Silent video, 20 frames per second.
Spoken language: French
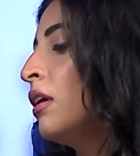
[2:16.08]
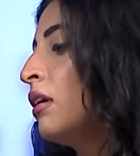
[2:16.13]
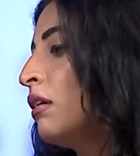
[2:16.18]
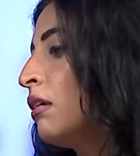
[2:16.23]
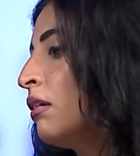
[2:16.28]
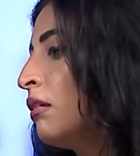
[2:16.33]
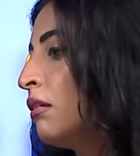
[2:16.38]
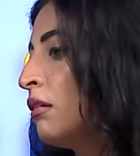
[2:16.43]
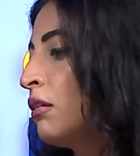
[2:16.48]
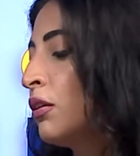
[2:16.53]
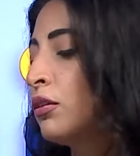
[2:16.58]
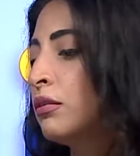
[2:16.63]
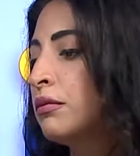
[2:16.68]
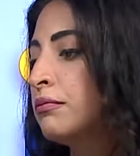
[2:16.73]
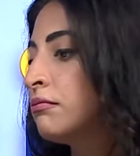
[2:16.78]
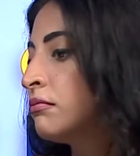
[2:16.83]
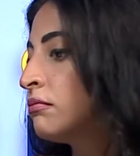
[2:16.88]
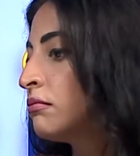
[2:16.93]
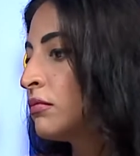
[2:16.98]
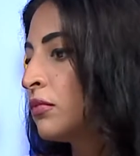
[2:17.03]
euh,
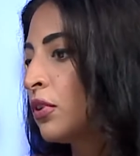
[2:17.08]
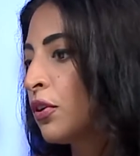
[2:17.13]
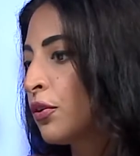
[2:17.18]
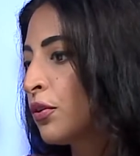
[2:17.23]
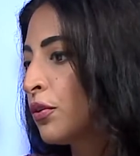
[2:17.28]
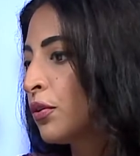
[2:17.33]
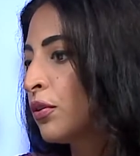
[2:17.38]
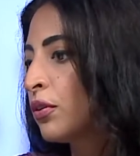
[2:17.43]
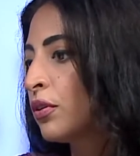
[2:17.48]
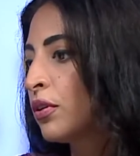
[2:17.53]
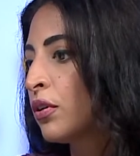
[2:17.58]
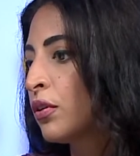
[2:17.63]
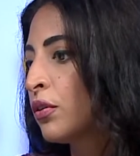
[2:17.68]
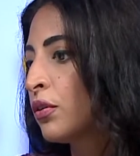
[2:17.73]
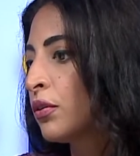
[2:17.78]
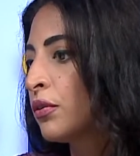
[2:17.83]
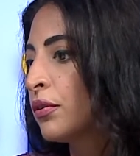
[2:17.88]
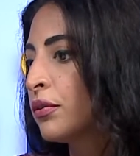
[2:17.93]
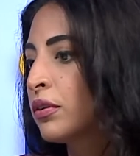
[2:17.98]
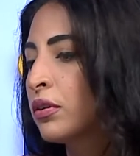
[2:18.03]
en,
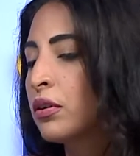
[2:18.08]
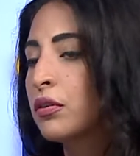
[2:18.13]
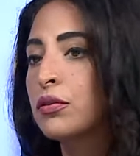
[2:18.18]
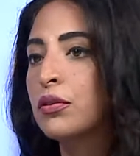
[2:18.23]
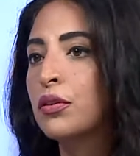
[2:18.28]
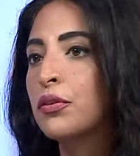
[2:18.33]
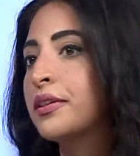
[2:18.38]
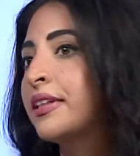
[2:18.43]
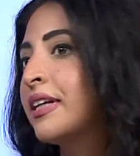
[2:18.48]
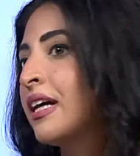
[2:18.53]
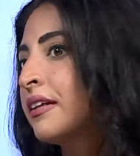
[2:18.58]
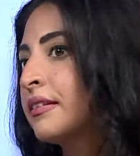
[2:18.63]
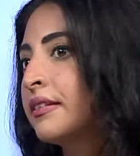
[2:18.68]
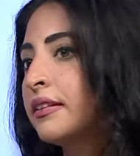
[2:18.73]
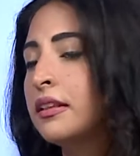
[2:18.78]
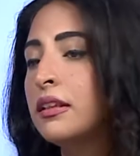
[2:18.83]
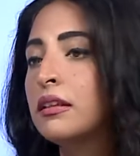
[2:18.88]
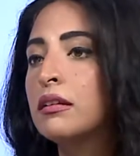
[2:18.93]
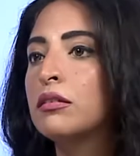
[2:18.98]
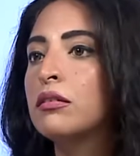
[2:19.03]
en,
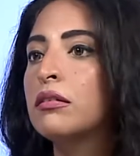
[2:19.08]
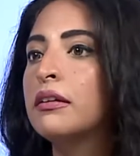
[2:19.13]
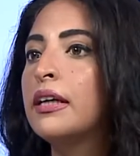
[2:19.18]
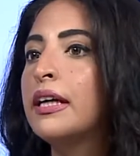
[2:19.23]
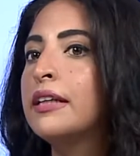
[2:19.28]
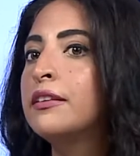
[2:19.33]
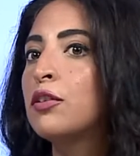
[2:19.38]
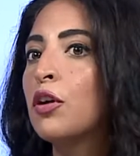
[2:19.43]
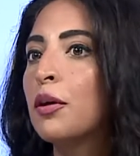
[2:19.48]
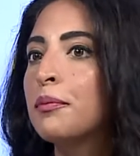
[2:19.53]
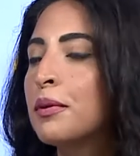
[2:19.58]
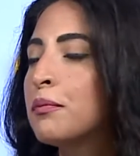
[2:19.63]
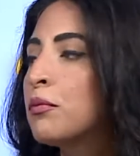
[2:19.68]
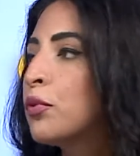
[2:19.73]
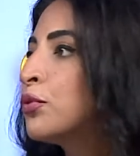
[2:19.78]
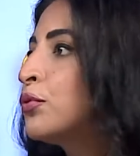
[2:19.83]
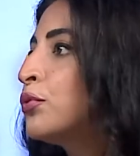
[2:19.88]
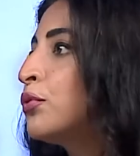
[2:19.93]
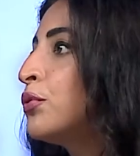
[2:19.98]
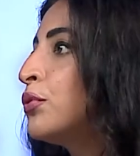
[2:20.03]
euh,
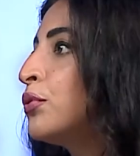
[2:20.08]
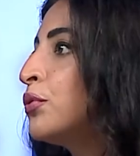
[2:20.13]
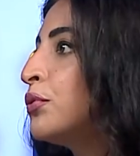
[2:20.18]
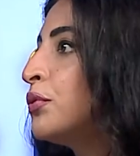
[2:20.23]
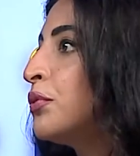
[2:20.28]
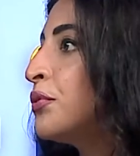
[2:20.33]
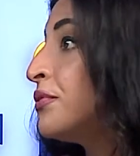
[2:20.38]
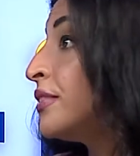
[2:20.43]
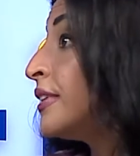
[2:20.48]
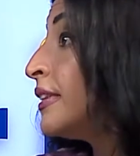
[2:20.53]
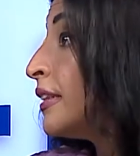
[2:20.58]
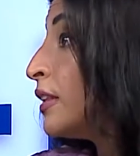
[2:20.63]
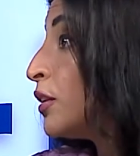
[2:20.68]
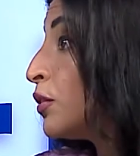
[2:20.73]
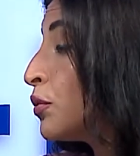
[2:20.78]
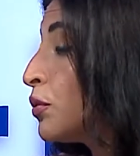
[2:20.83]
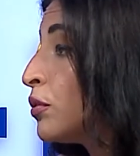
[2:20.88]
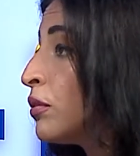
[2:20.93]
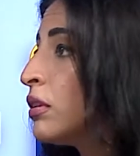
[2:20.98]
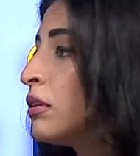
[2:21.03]
énormément de,
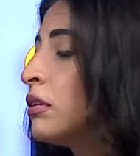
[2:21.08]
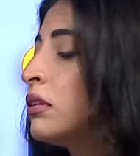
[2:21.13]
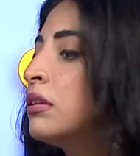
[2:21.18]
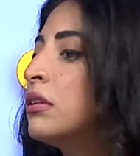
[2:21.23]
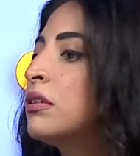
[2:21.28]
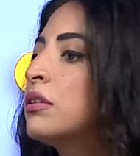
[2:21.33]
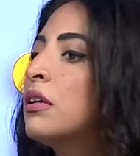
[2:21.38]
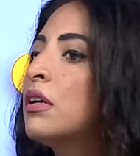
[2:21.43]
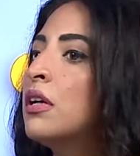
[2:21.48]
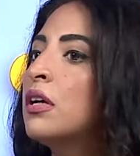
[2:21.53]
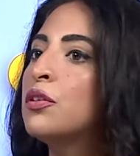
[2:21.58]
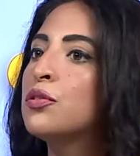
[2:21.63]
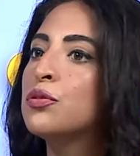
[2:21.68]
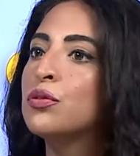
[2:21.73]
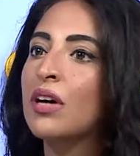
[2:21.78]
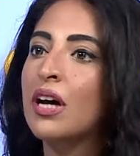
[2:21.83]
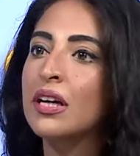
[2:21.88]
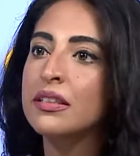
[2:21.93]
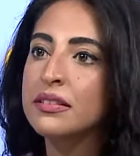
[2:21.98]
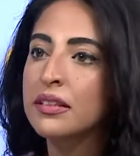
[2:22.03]
vidéos euh, mhm.
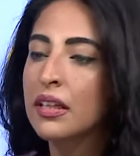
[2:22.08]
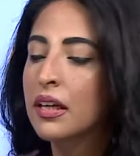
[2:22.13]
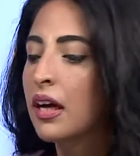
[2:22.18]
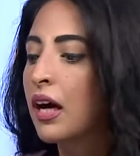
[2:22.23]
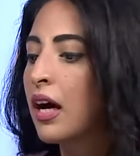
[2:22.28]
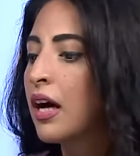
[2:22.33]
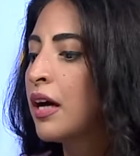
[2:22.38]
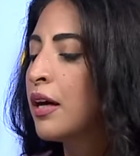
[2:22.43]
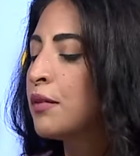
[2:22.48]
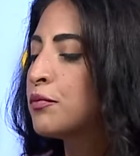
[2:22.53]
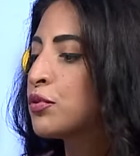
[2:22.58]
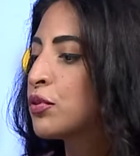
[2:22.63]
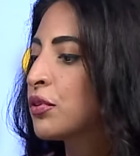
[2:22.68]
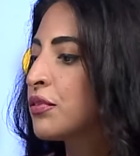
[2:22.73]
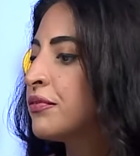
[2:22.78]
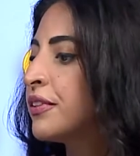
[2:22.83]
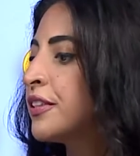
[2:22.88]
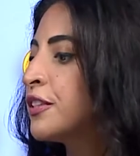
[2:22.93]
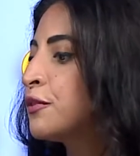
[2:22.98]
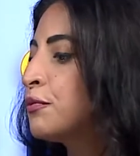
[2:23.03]
sur Instagram, mhm. sur
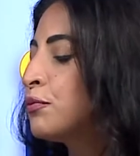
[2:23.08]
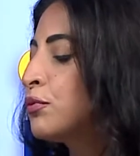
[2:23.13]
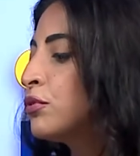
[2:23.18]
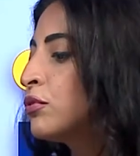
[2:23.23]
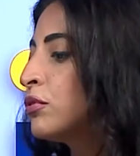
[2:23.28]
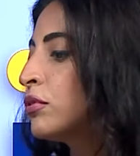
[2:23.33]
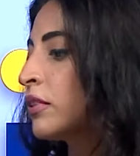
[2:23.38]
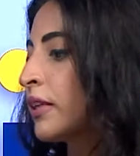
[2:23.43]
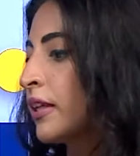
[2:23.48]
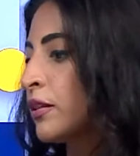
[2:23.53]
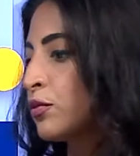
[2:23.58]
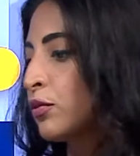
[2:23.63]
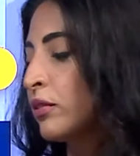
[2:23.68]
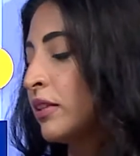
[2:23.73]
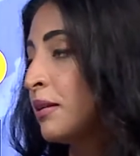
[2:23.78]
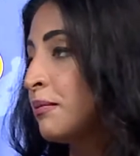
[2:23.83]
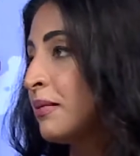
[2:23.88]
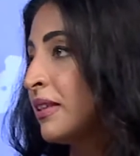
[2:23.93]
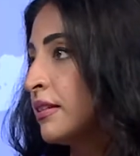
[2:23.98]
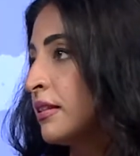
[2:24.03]
Facebook et sur
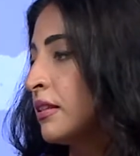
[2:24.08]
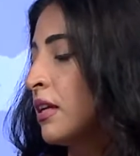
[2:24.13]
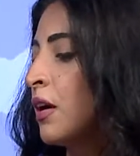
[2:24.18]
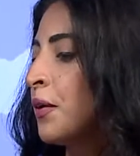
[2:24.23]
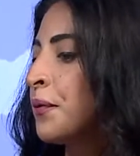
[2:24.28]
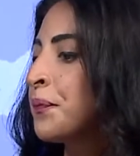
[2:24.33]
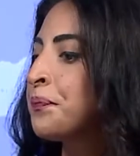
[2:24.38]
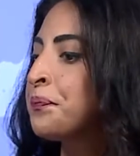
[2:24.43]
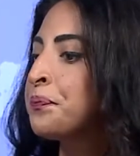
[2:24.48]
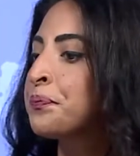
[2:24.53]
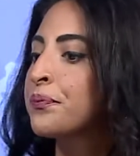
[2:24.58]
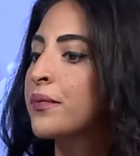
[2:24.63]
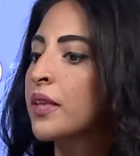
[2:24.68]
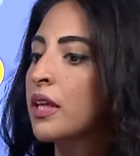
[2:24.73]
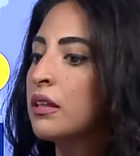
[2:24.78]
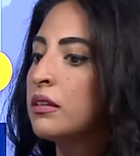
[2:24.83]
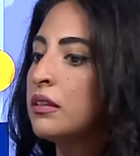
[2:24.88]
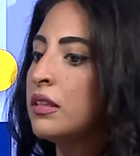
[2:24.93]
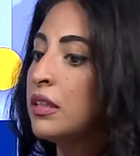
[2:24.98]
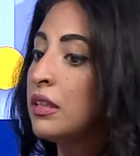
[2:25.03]
les médias, mhm.
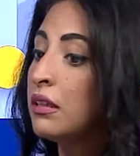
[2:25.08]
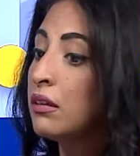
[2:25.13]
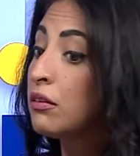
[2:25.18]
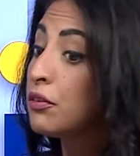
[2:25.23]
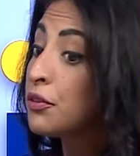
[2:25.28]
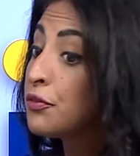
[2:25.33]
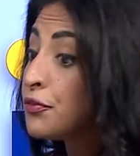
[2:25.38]
des